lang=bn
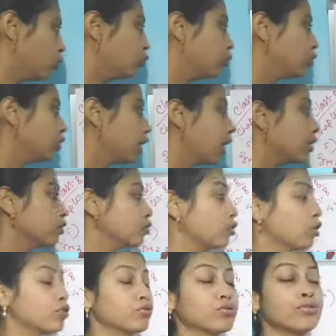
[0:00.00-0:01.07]
কোন ধান
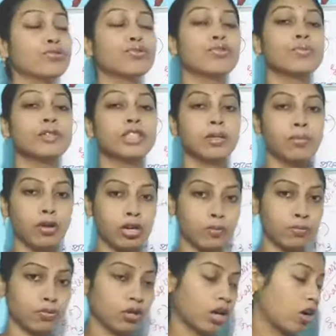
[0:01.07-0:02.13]
সরাসরি জমিতে বন
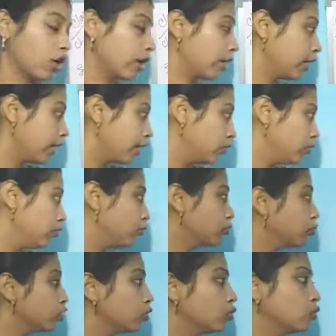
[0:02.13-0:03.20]
বোনা হয় এগুলোর
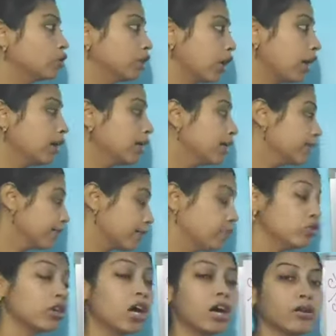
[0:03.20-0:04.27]
মধ্যে কোনটা
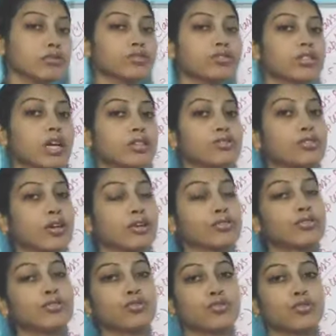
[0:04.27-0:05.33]
যেমন আউশ ধান
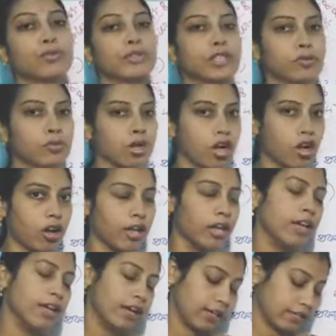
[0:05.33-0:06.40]
সরাসরি জমিতে বোনা হয়
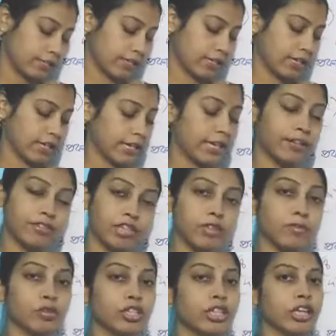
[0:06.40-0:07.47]
আচ্ছা এক্ষেত্রে
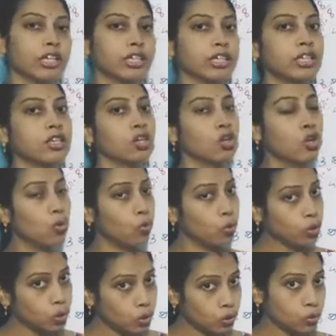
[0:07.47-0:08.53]
বলে রাখি
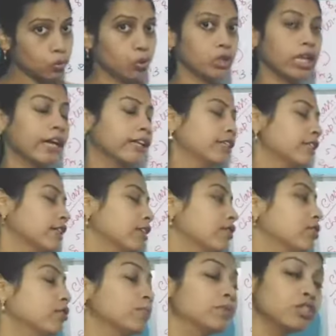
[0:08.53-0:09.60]
অন্য দুটো ধানের
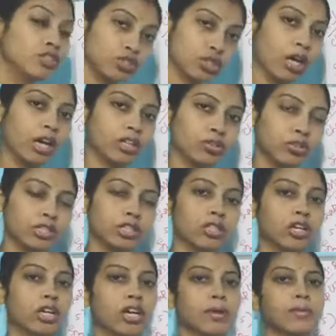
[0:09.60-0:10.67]
ক্ষেত্রে বীজতলা তৈরি
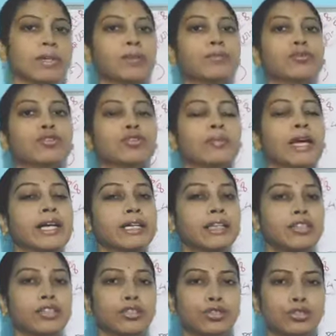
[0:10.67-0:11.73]
করা হয় মানে প্রথমে
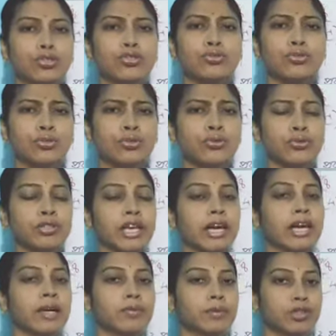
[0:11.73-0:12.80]
একটা নির্দিষ্ট ছোট
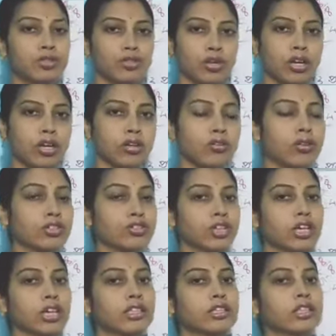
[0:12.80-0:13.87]
জায়গায় বীজ ছড়ানো হয়
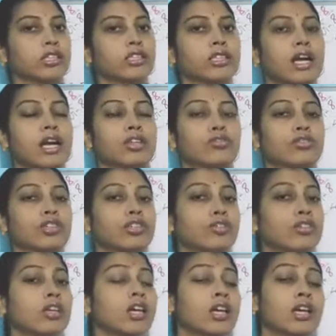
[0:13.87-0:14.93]
সেখান থেকে চারা তৈরি
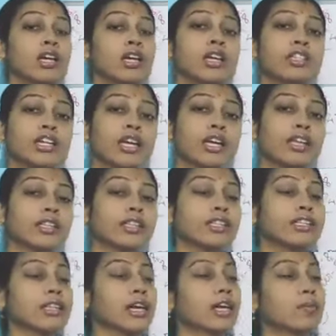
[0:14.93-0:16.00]
হলে সেইখান
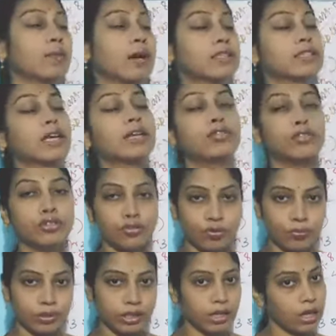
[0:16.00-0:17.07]
থেকে চারা বাছাই করে
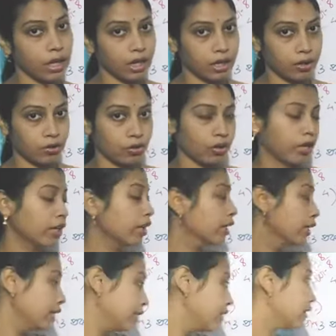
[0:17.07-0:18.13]
জমিতে লাগানো হয়
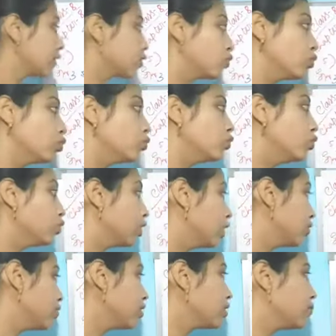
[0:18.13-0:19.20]
ঠিক আছে কোনগুলোর
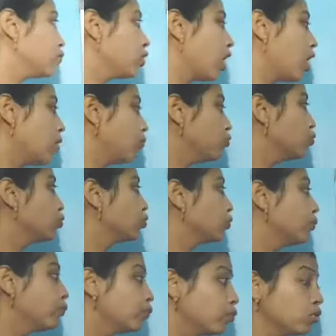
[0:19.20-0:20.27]
ক্ষেত্রে যেমন আমন
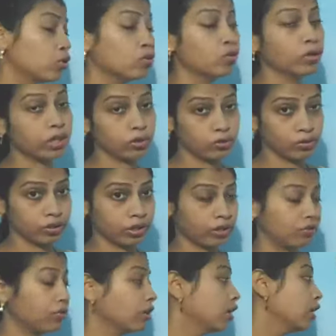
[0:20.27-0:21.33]
বোরো এগুলোর
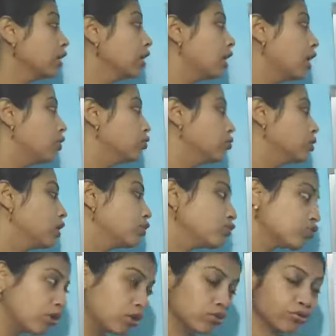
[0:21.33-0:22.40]
ক্ষেত্রে আউশ ধান
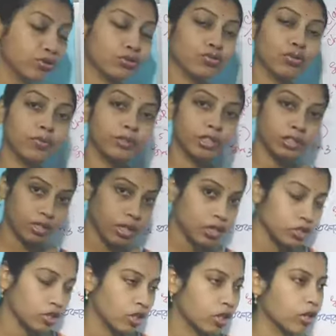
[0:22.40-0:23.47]
সরাসরি জমিতে
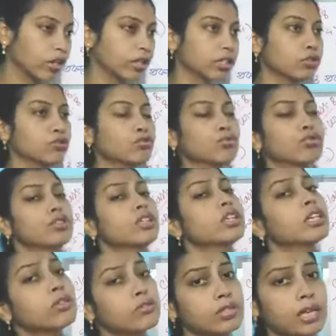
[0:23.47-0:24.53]
চাষ করা হয় কিন্তু যদি
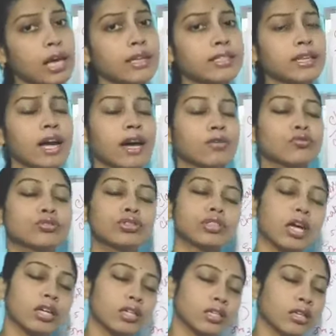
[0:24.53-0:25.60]
কেউ চায় যে আউশ
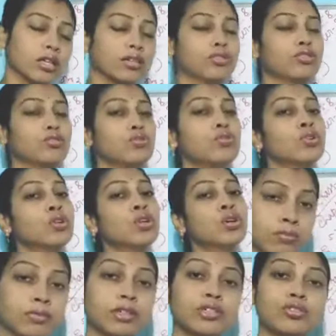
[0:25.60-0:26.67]
ধানের ক্ষেত্রেও
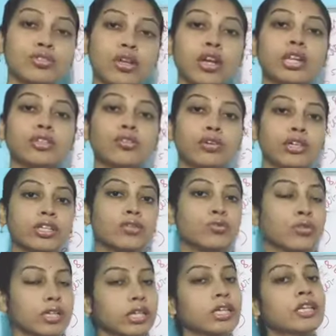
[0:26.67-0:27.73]
বীজতলা তৈরি
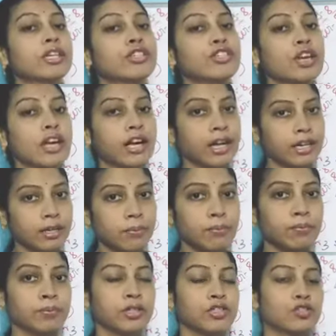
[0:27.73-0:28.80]
করে সেখানে
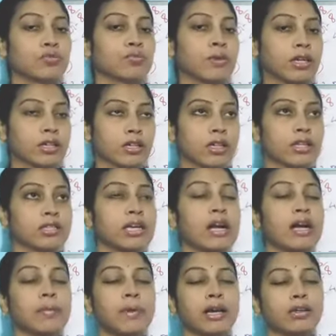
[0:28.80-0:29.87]
বীজ মানে
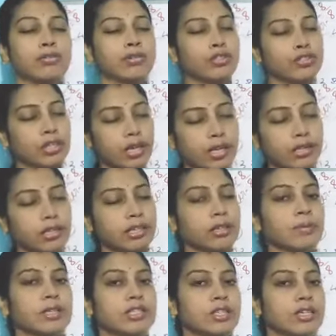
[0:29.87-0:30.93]
চারা বার করে সেখান
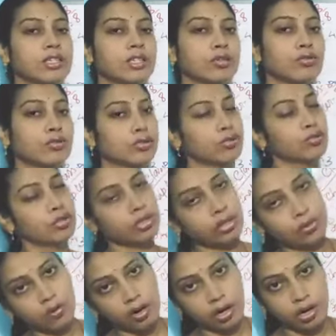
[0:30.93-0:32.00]
থেকে বেছে নিয়ে করতে
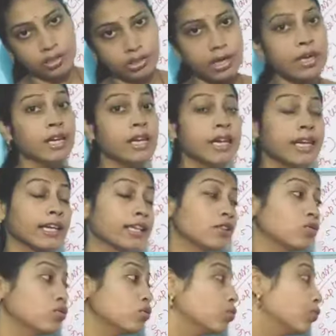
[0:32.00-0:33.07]
সেটাও করা যায়
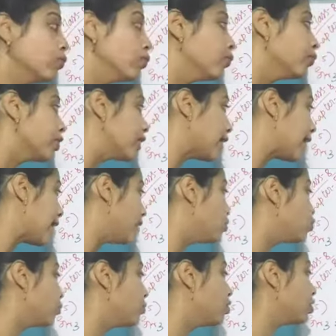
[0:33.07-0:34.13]
কিন্তু এই
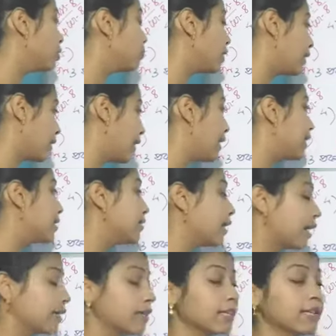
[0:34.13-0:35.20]
জমি মানে এই
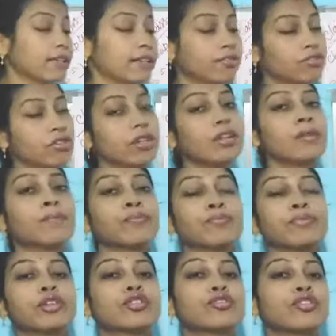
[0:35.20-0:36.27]
ধানের ক্ষেত্রে
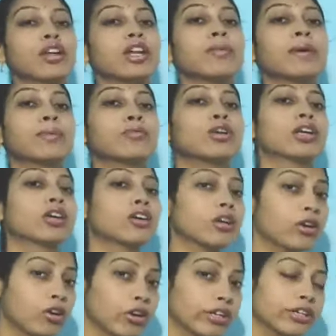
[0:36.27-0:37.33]
বীজতলা ব্যবহার
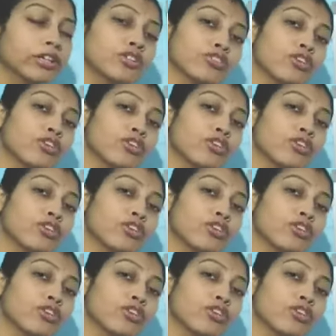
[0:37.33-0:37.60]
করা হয় না